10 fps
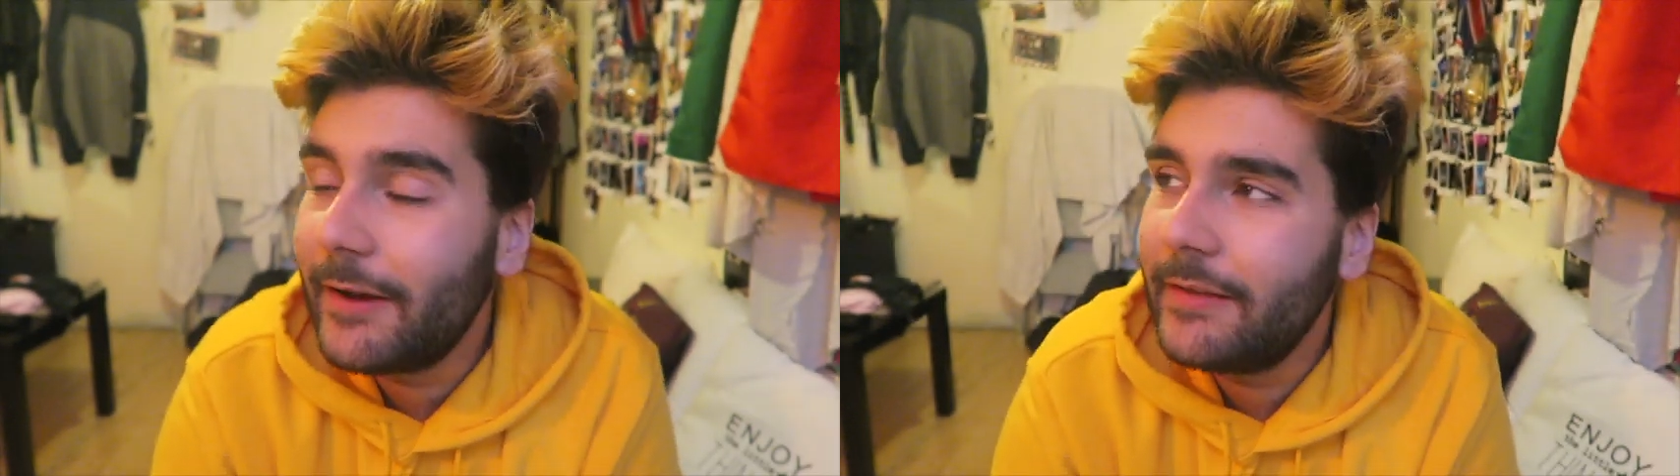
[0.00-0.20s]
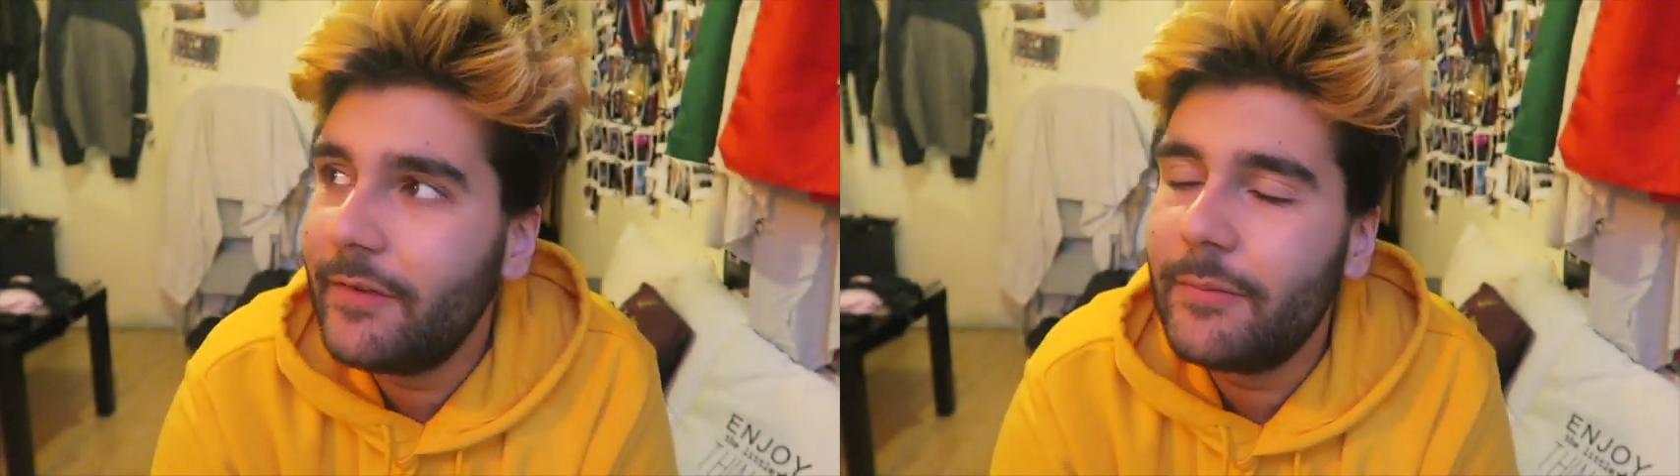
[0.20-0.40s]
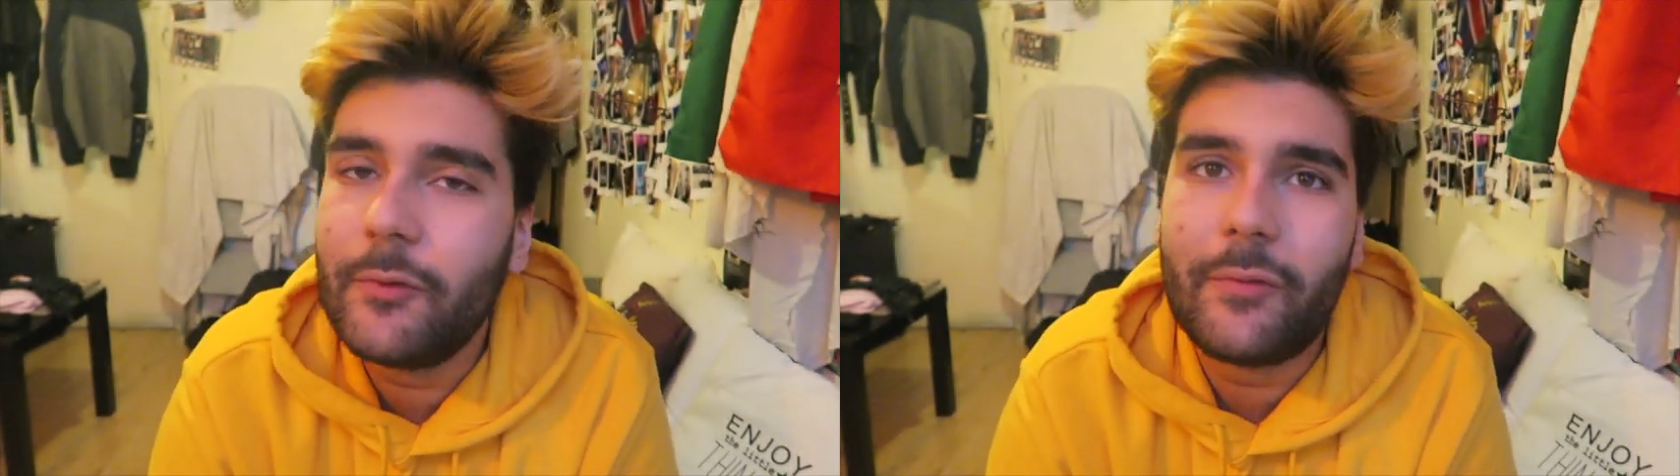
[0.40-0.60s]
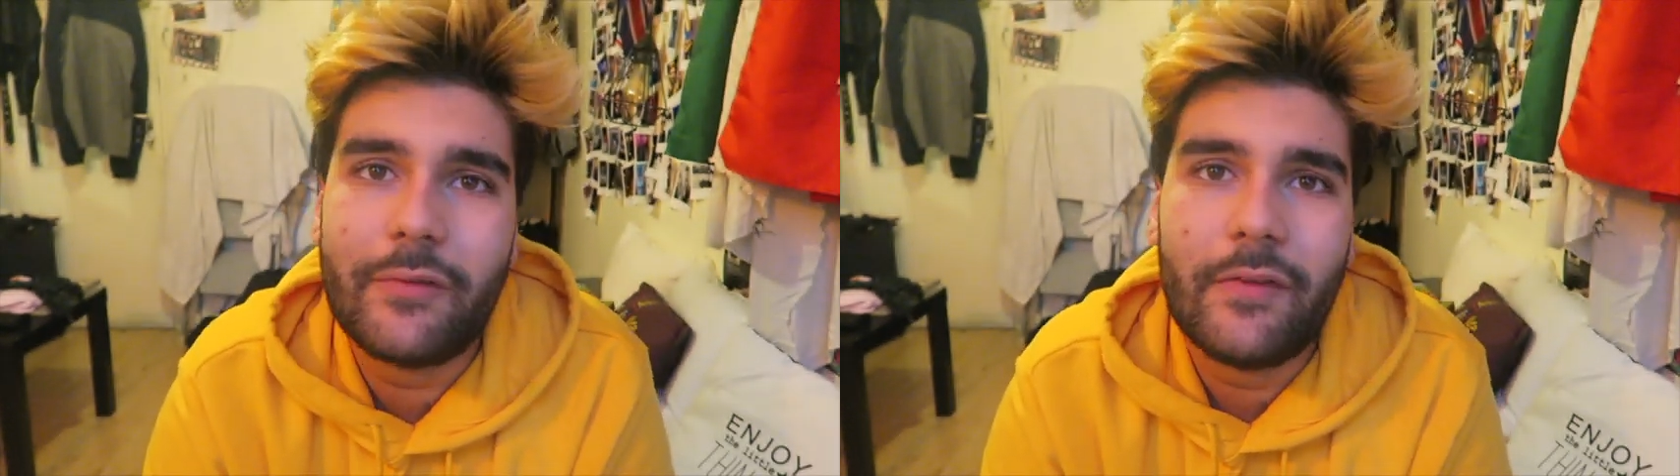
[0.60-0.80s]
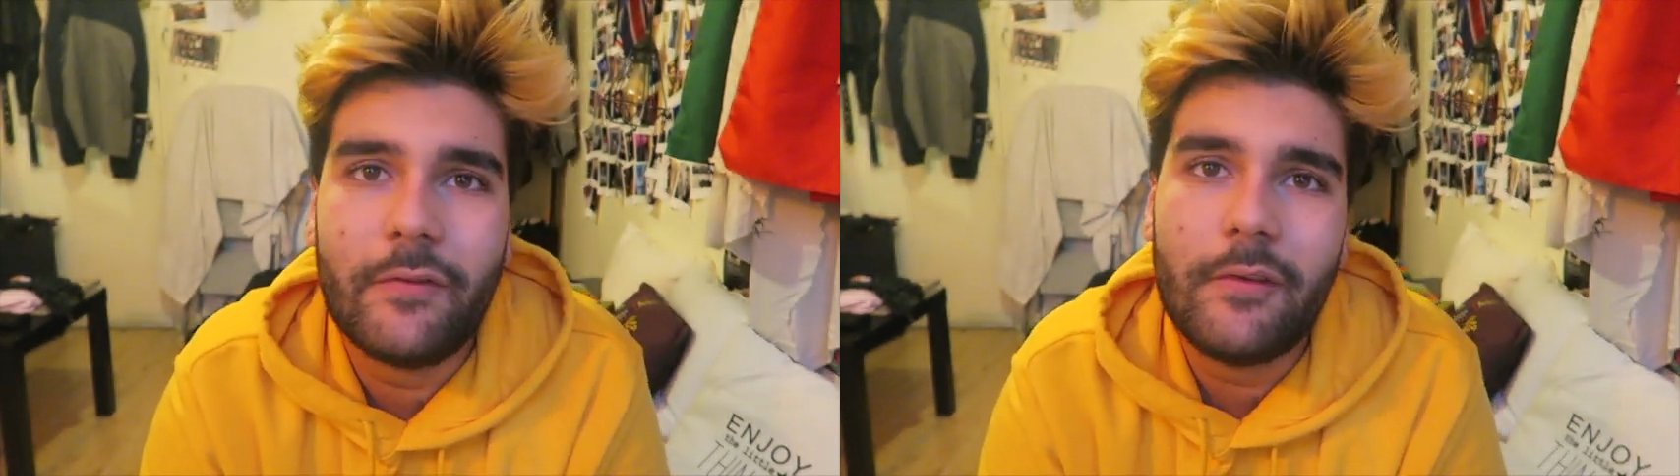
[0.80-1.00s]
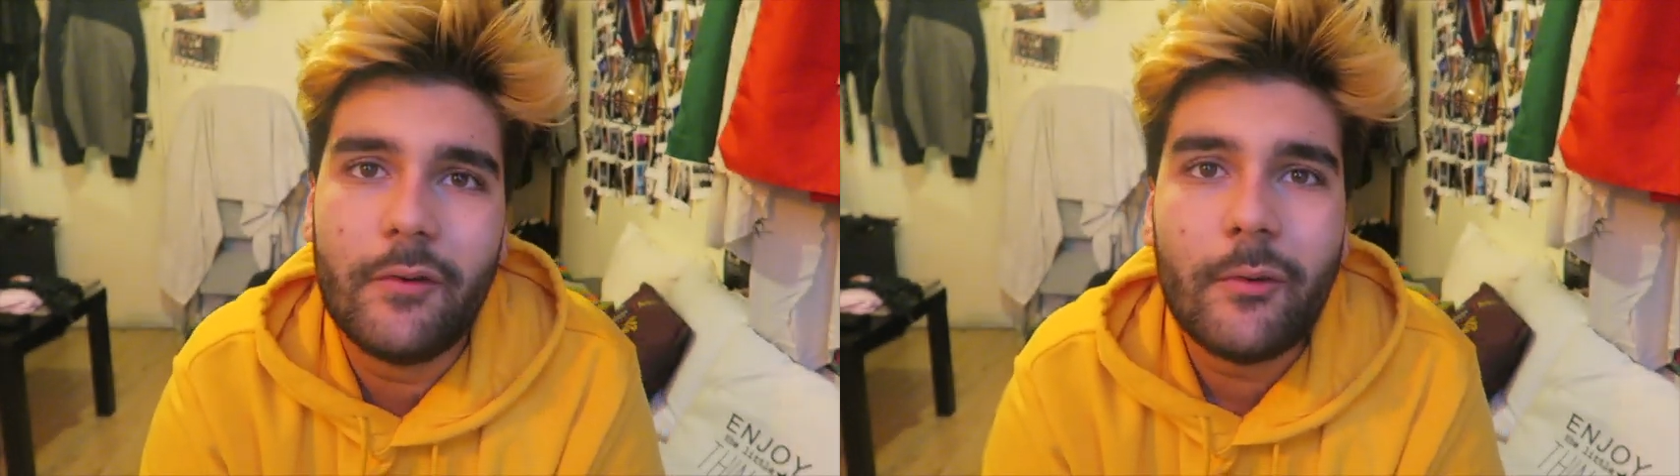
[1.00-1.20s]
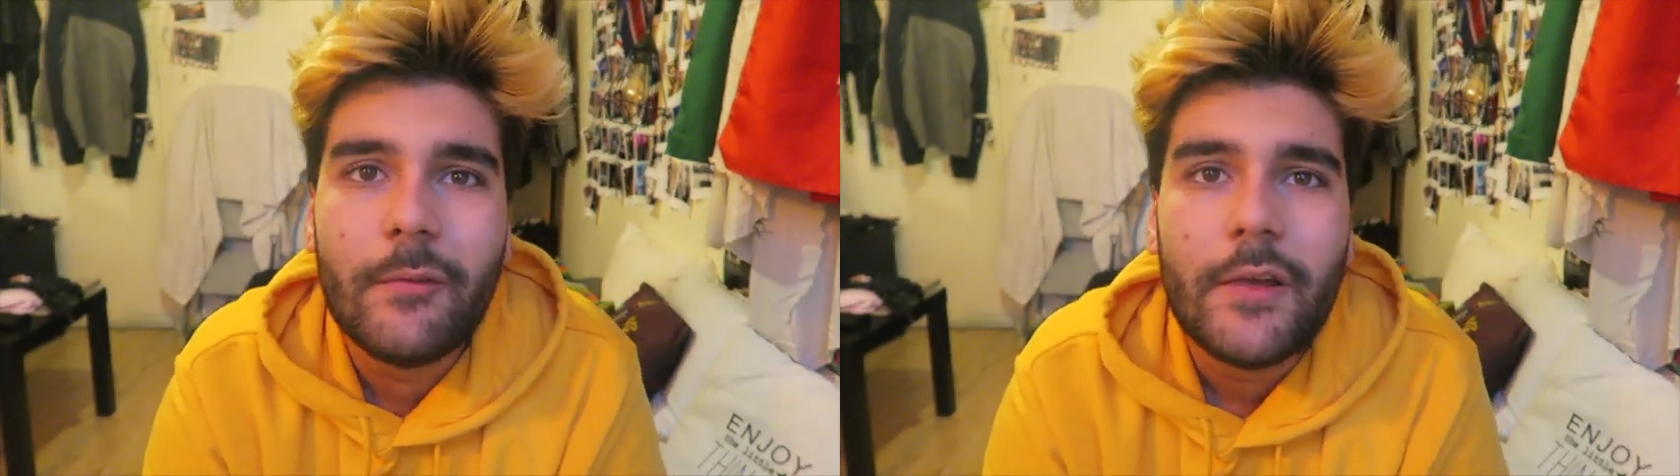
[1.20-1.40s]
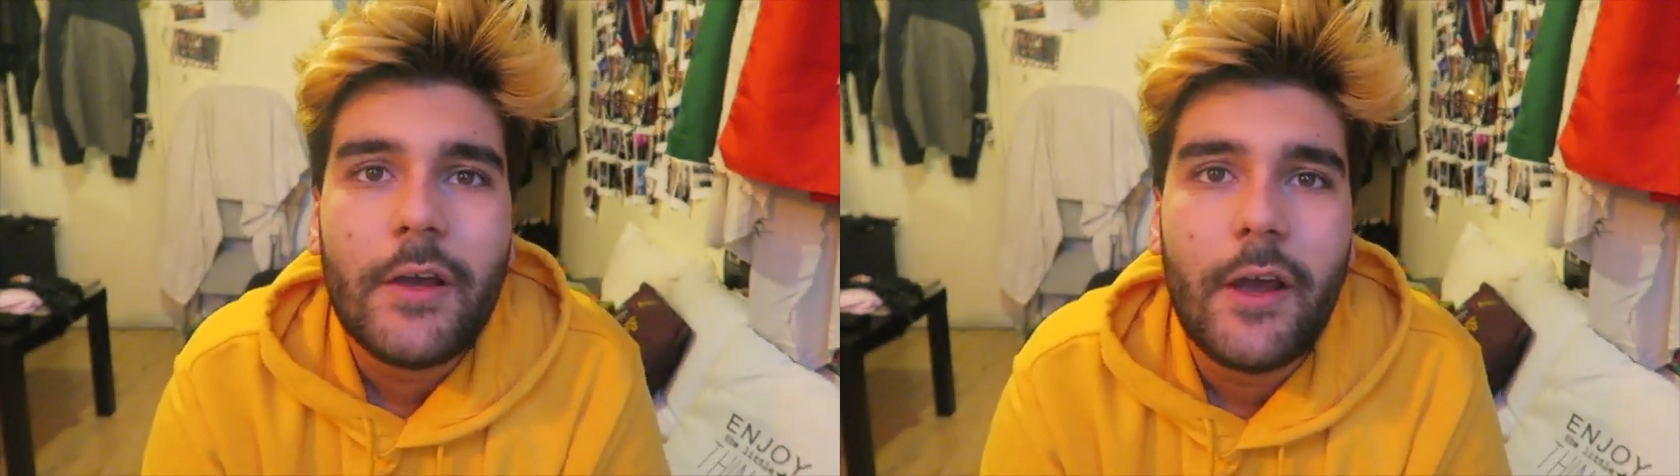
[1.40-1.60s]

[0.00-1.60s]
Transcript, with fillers: parlé de vêtements dans cette vidéo.